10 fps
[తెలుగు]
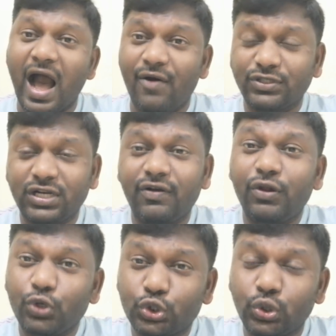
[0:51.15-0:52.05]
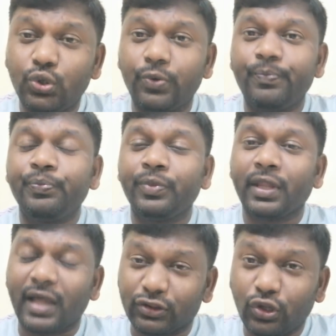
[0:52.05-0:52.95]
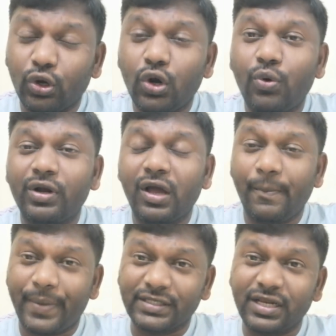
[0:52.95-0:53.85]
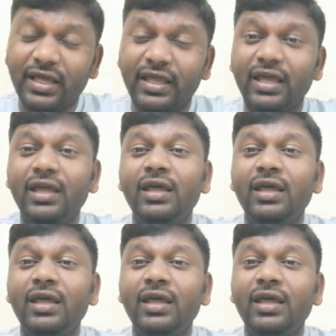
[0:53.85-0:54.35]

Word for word: అవసరమైన వస్తువులు ఖత్తర్లో ఉన్న ప్రజలకి